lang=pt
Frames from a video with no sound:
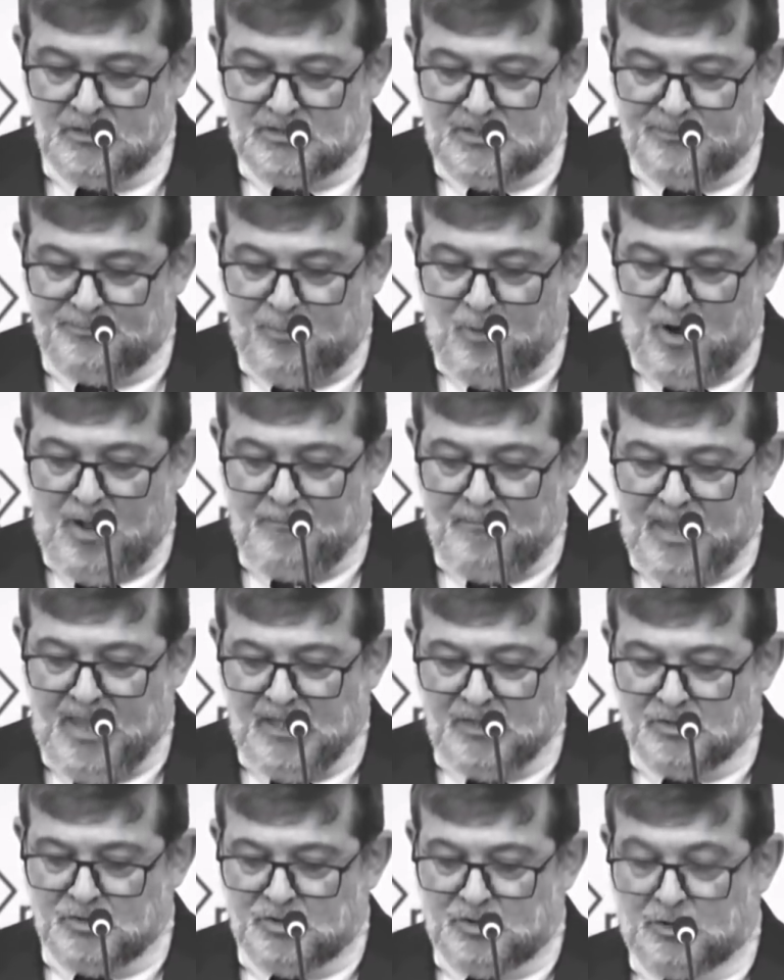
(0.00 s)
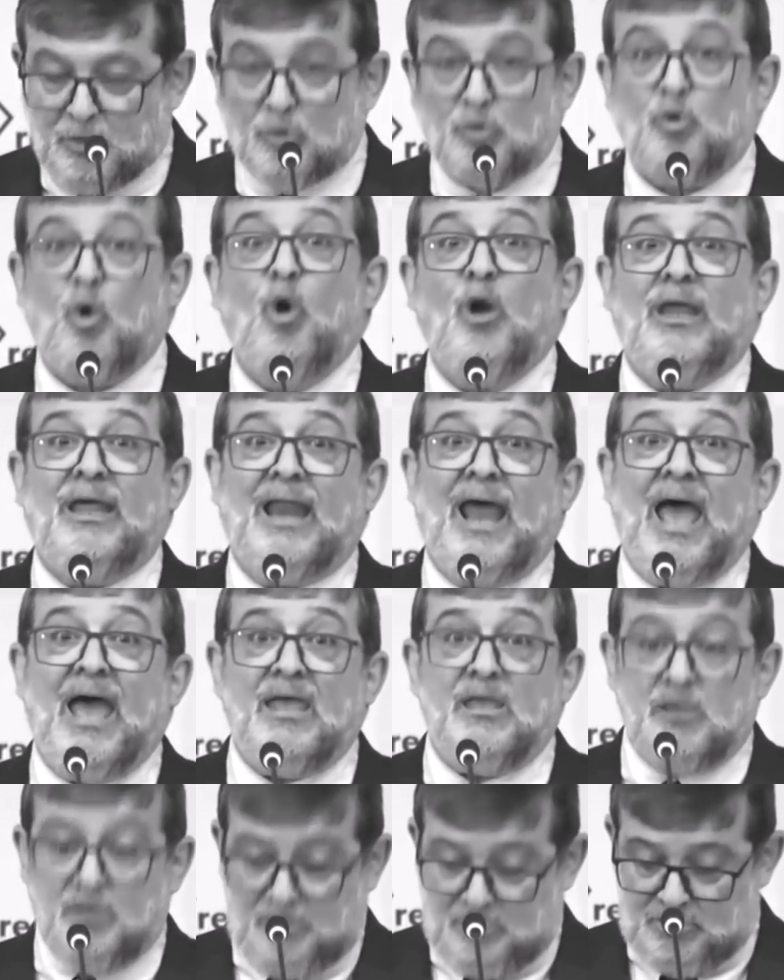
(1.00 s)
de boa mente
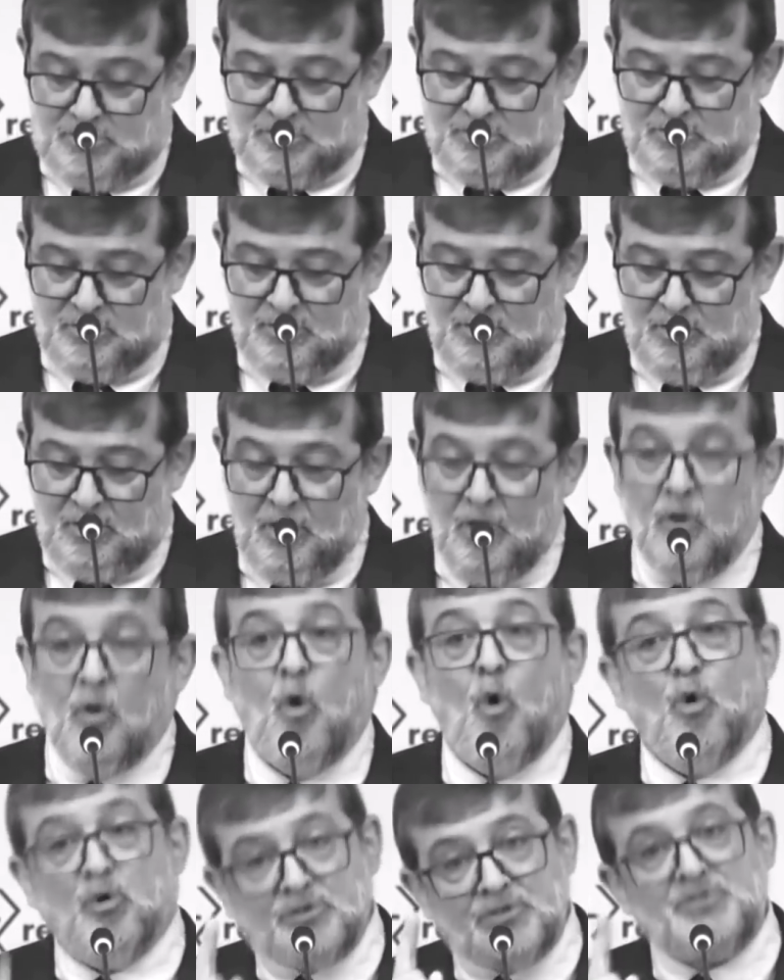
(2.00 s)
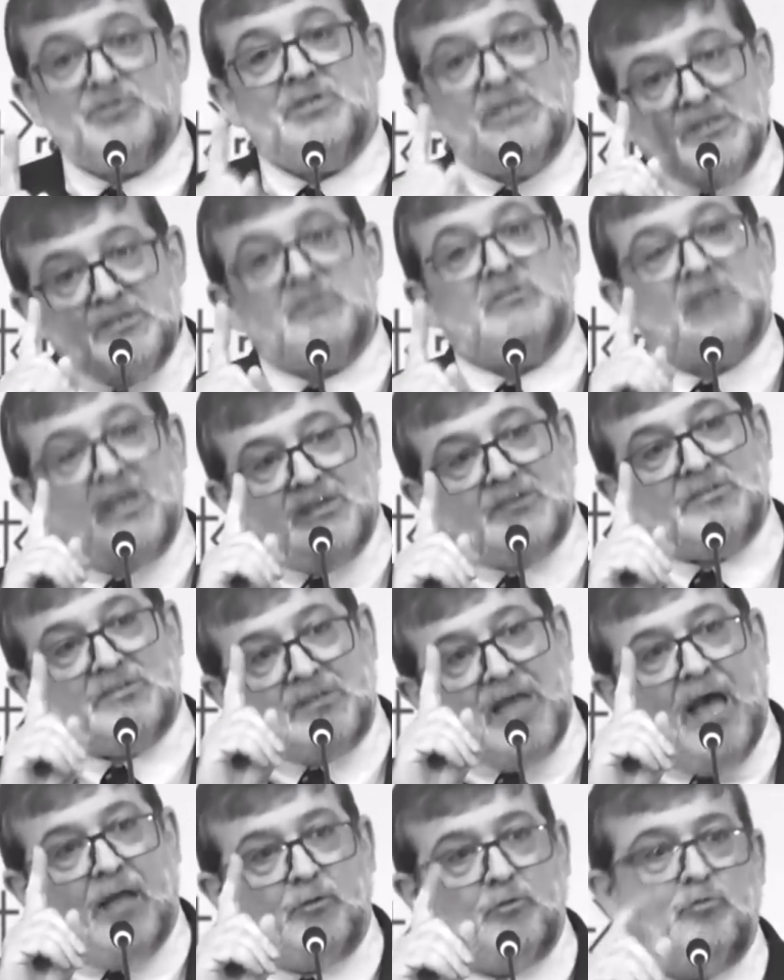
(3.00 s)
tolerais os
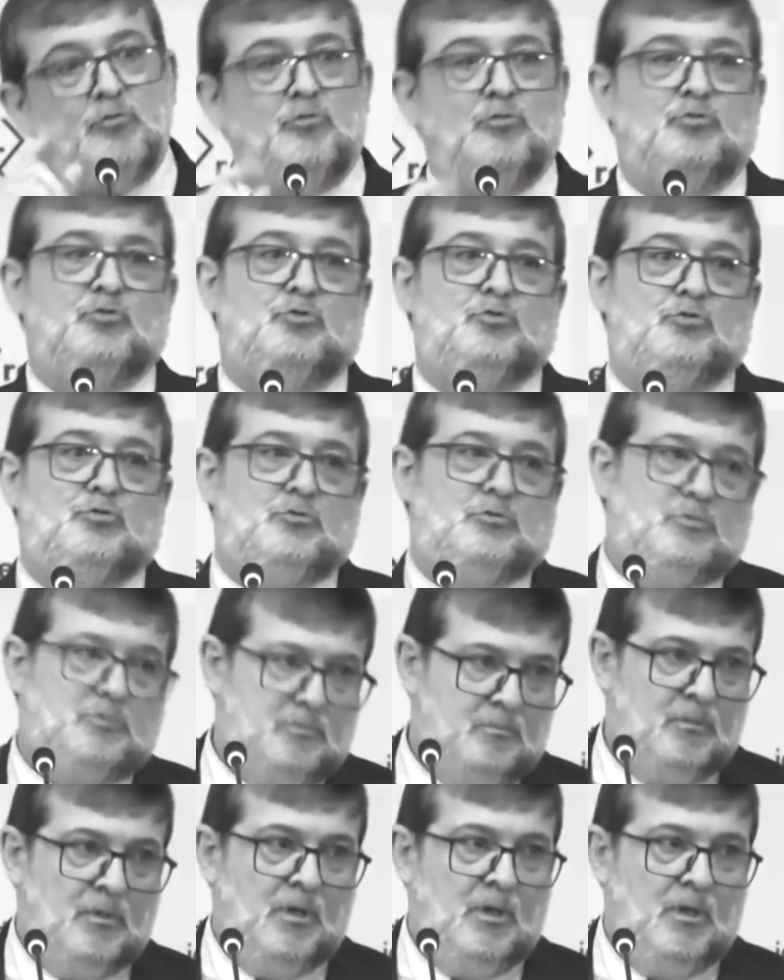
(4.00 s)
insensatos.